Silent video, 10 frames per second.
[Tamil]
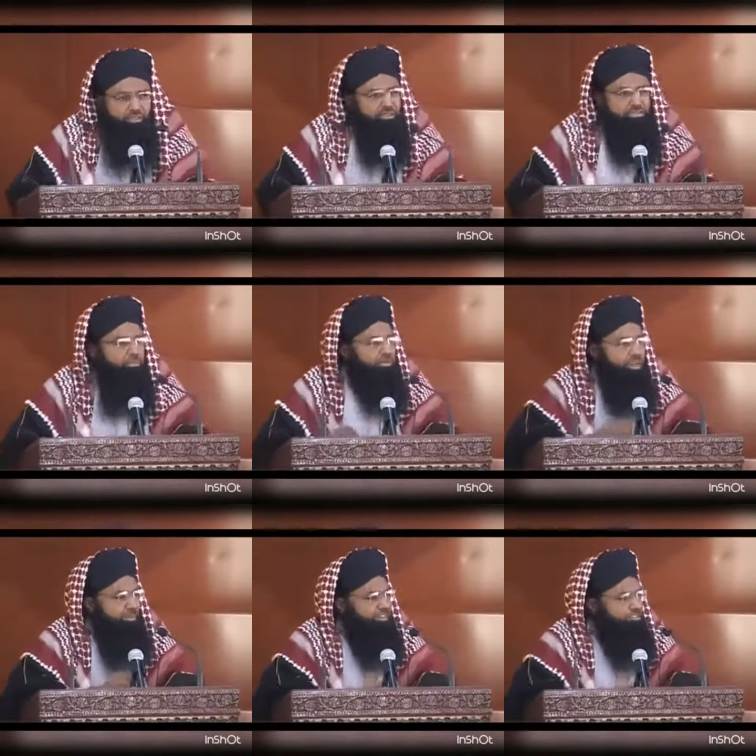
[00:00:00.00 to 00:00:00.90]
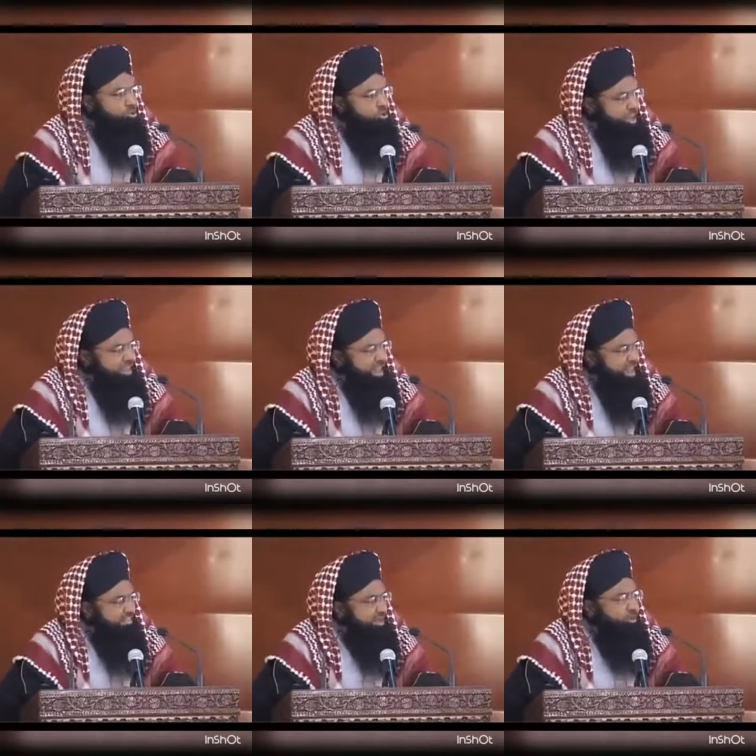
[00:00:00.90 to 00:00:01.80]
இன்று தமிழ் வெறி வெடித்து
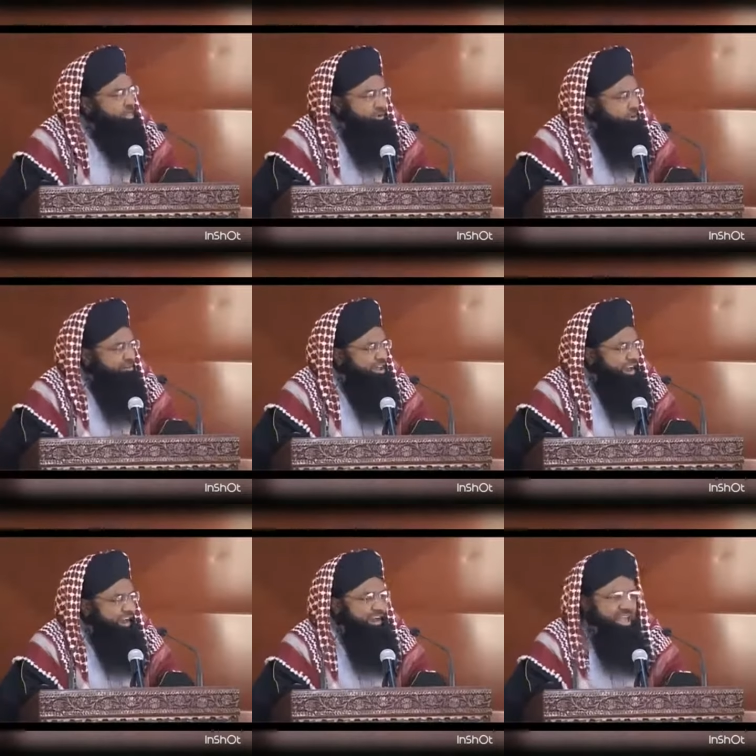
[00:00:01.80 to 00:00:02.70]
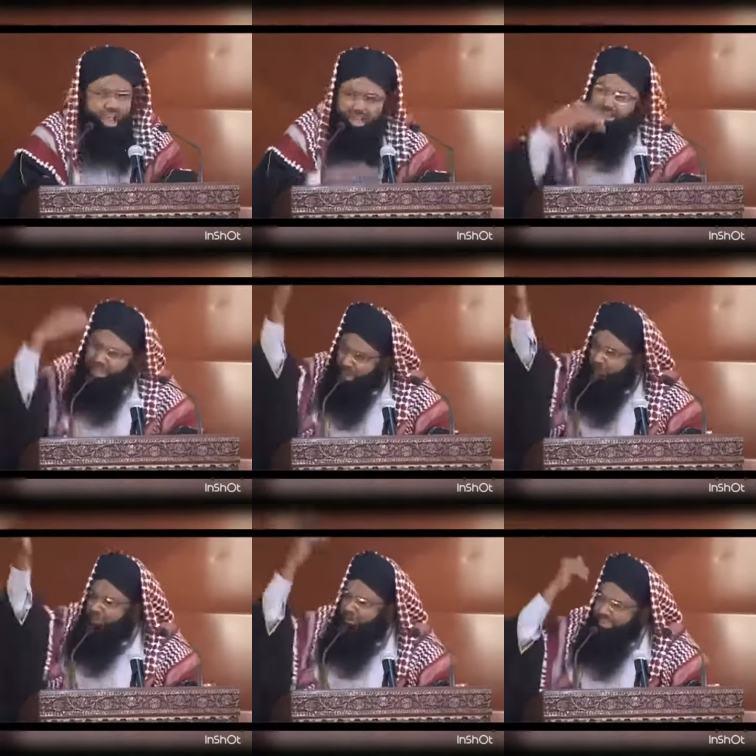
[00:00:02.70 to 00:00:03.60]
கூக்குரடிக்கிறார்களே தமிழ் இன உலவார்கள் அங்கே
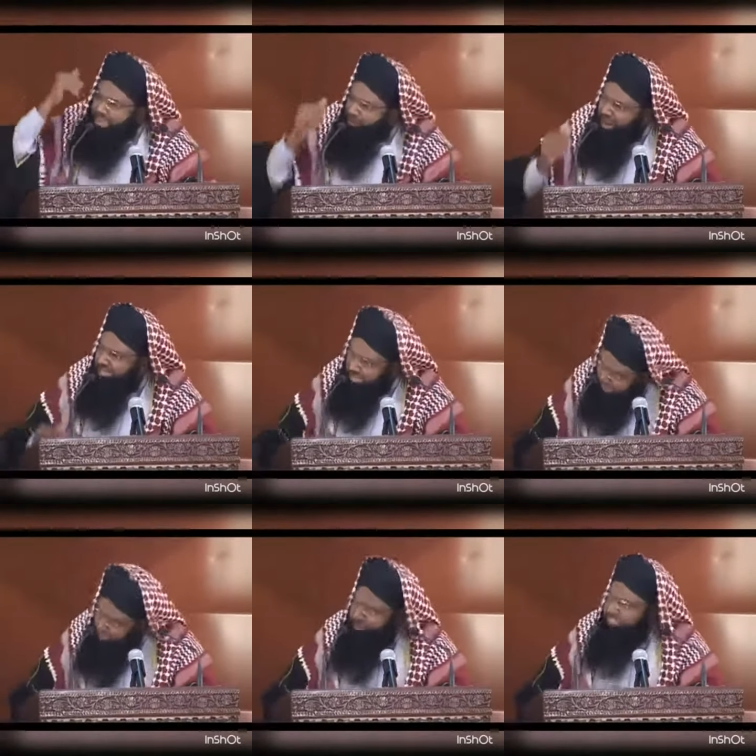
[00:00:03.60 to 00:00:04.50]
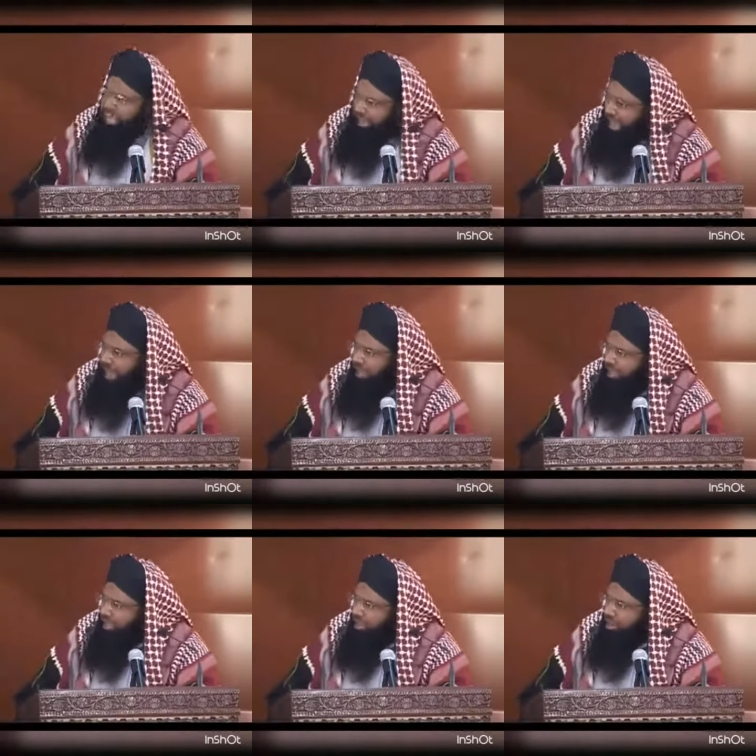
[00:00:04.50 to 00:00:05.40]
அப்பொழுது எங்கே போனார்கள் செத்து போய் விட்டார்களா
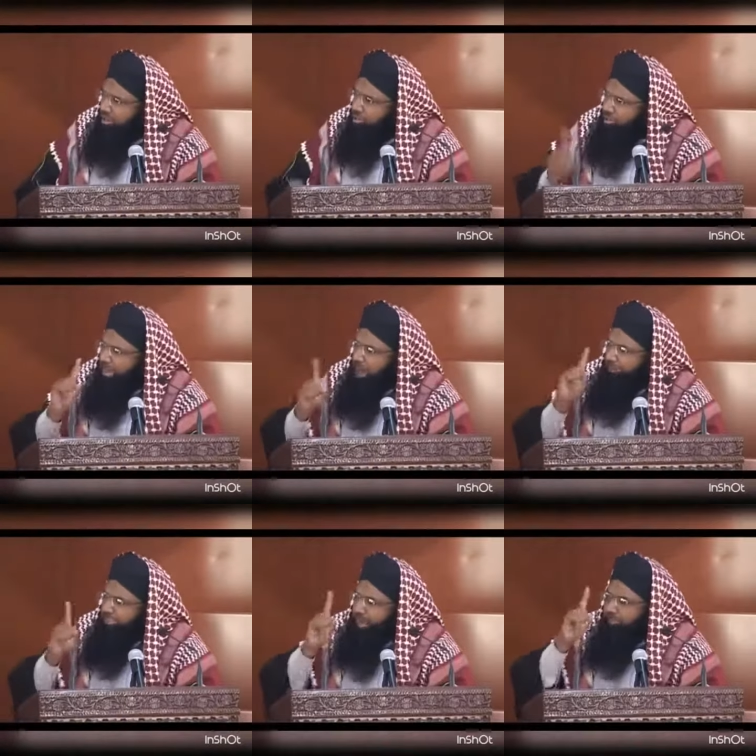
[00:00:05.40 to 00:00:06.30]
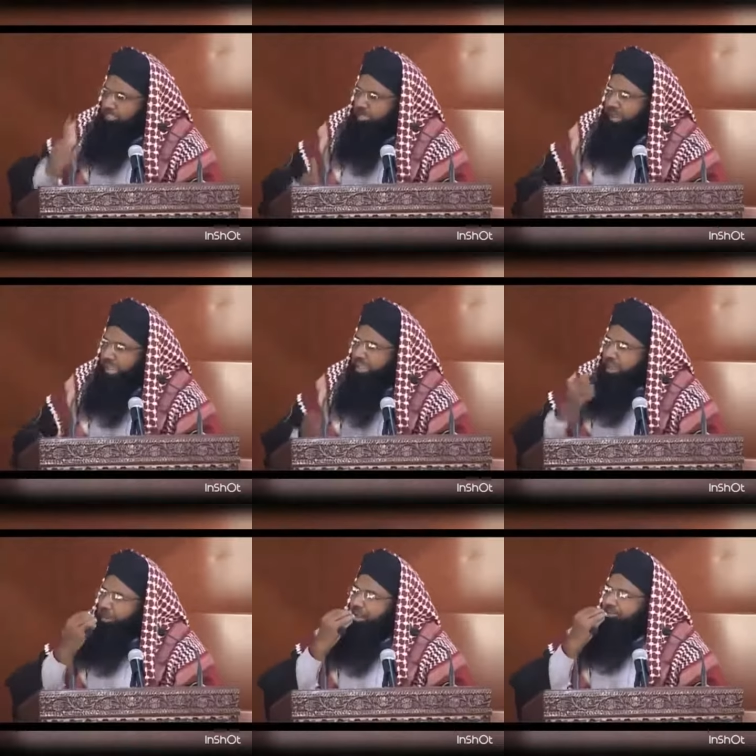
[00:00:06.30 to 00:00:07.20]
நூத்தி நாற்பத்தி ஏழு முஸ்லிம்களை
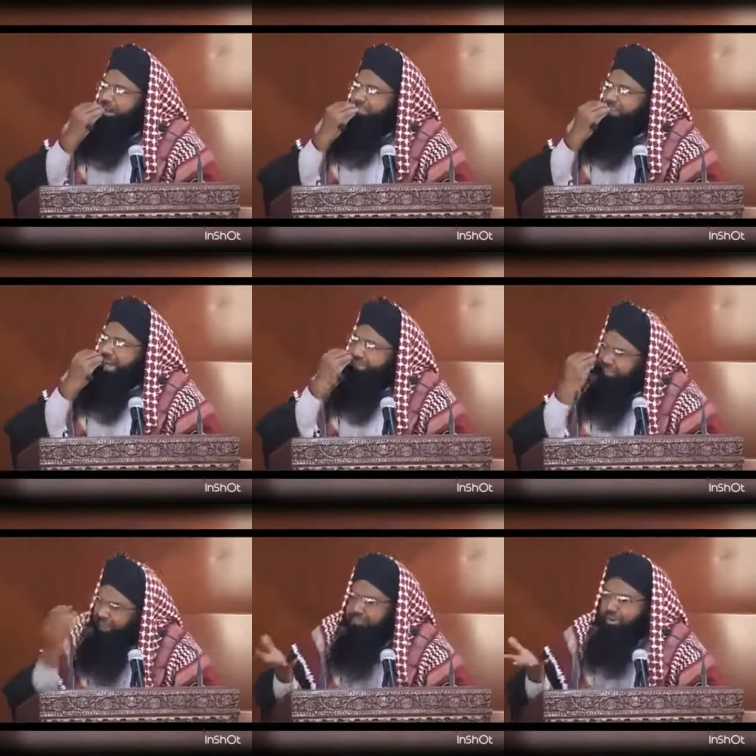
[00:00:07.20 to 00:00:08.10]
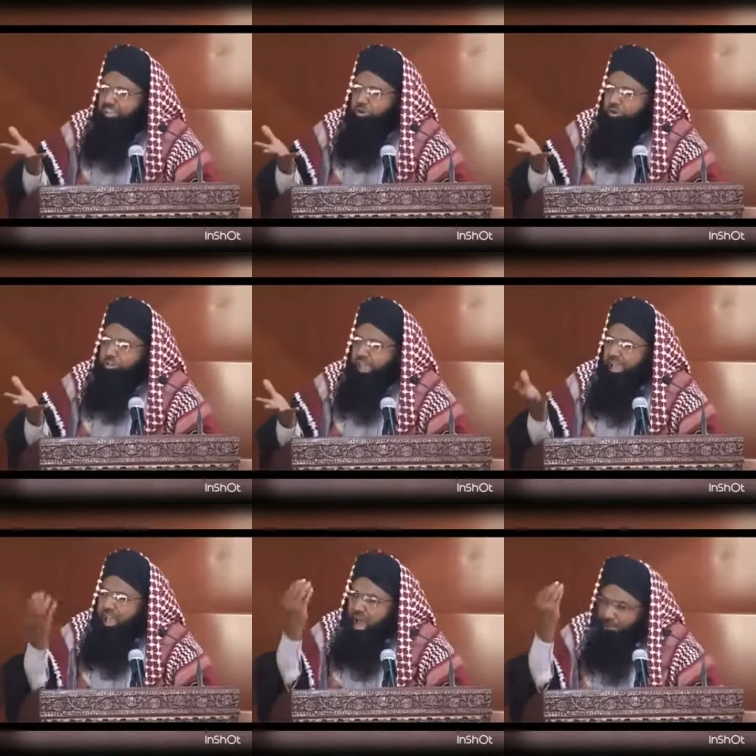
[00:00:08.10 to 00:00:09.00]
பள்ளிவாசல்ல அல்லாவை வணங்கி கொண்டிருந்த
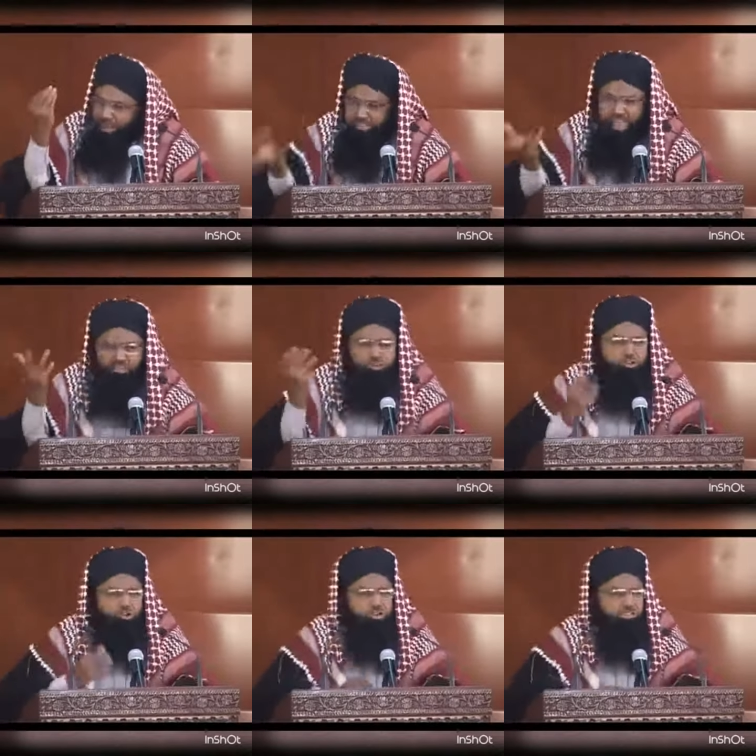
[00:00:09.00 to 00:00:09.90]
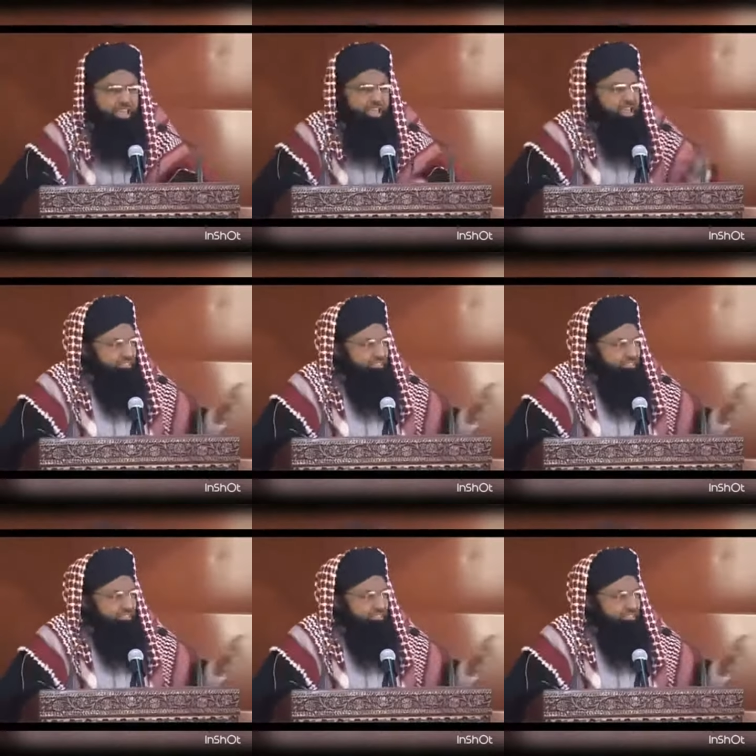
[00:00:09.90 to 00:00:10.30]
அமைதியா தொழுது கொண்டிருந்த